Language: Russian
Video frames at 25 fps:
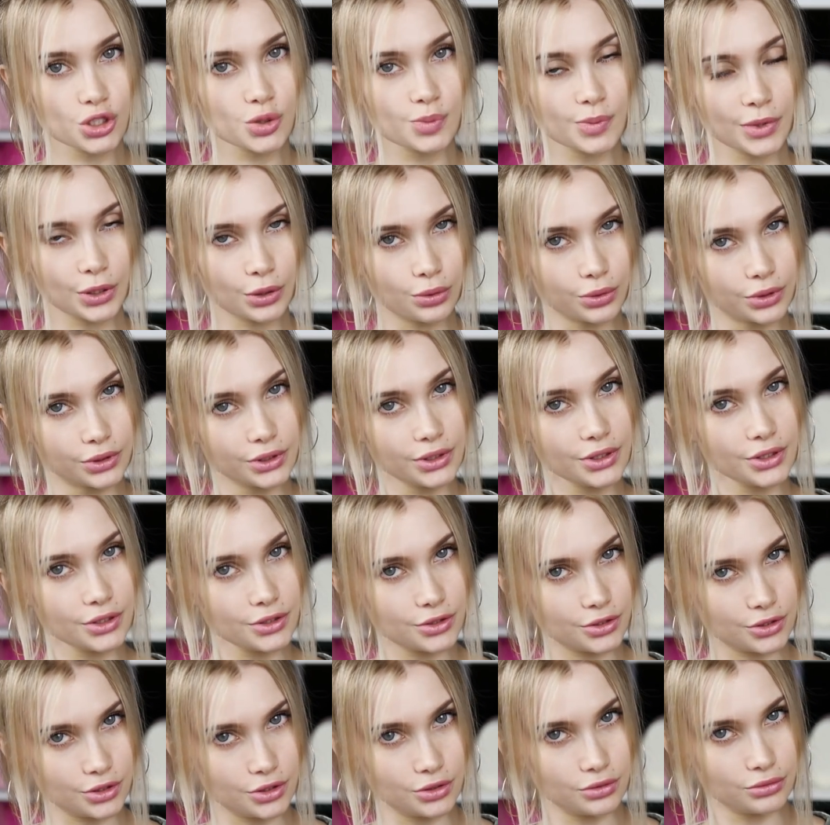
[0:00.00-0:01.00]
спокойно
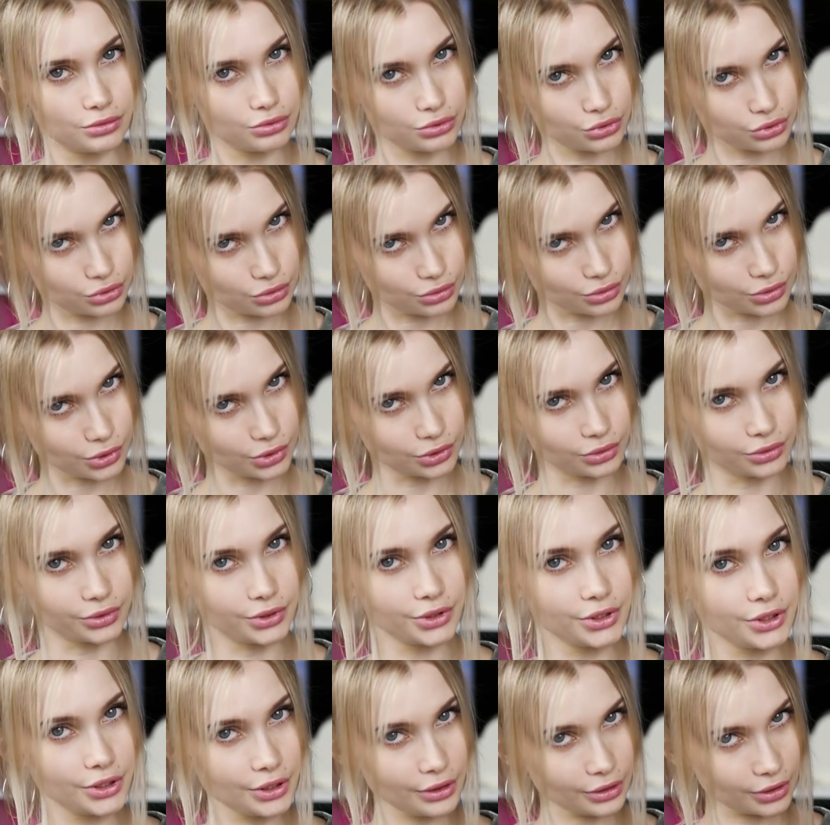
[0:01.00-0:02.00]
идти в школу, и
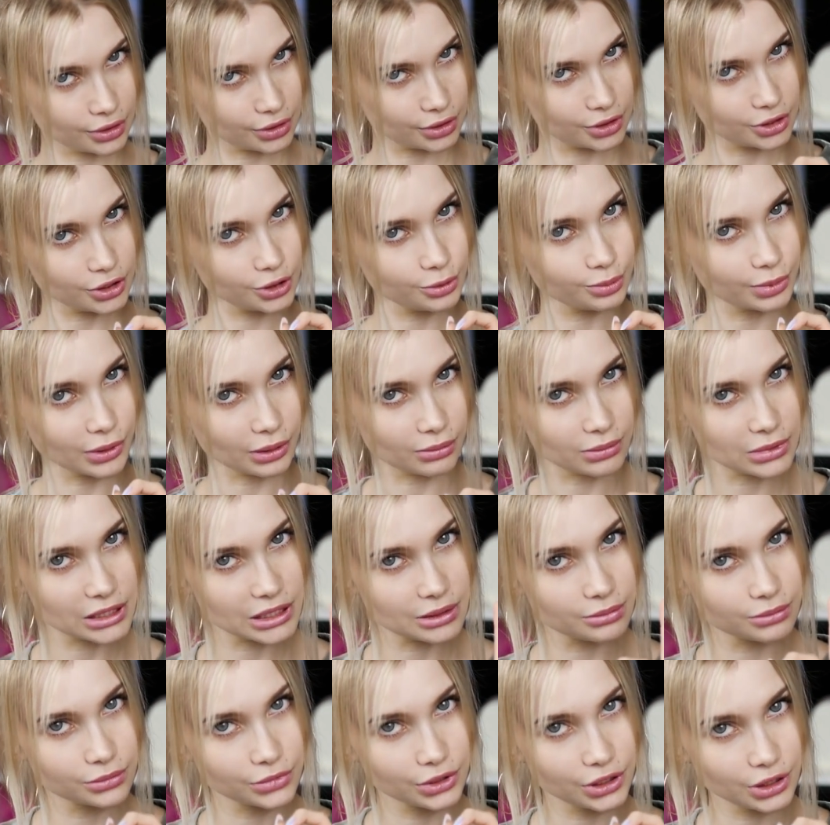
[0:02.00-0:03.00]
никаких
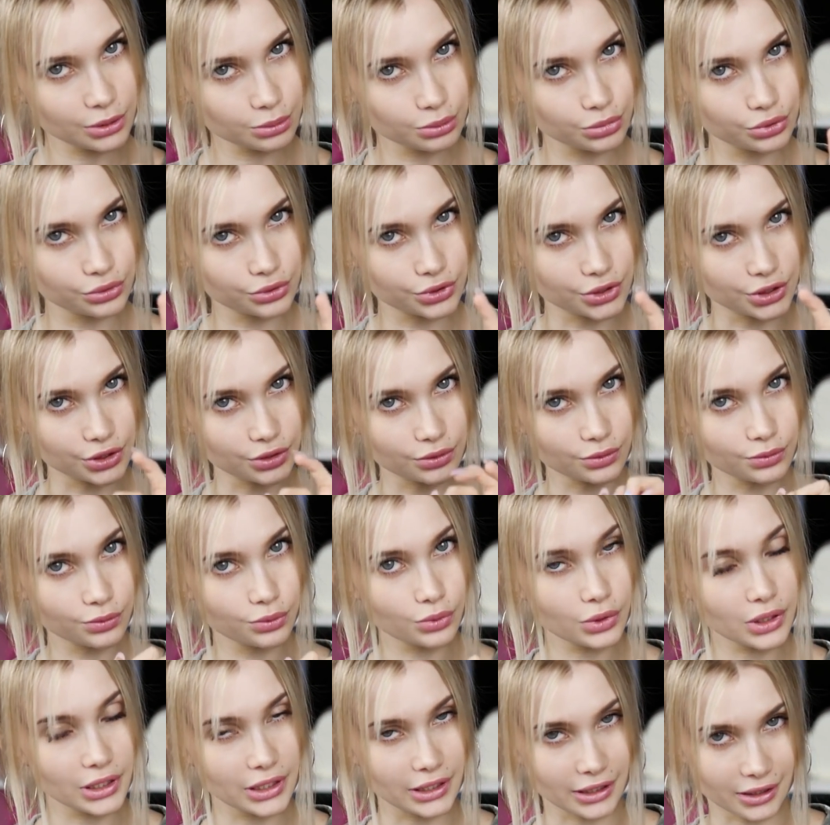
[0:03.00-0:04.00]
проблем не будет.
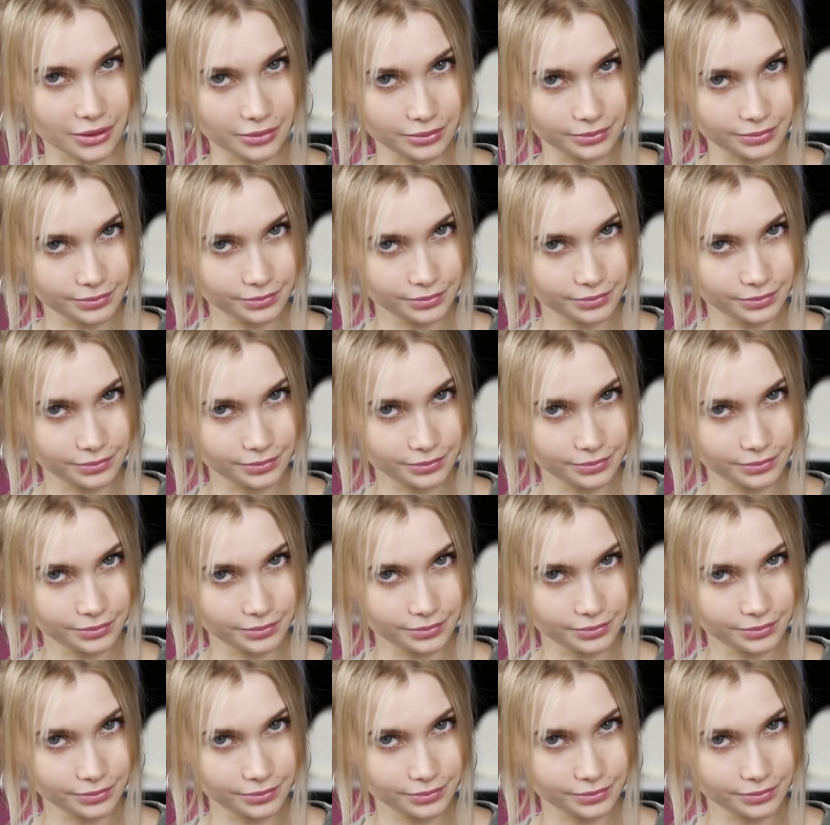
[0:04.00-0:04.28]
Вуаля!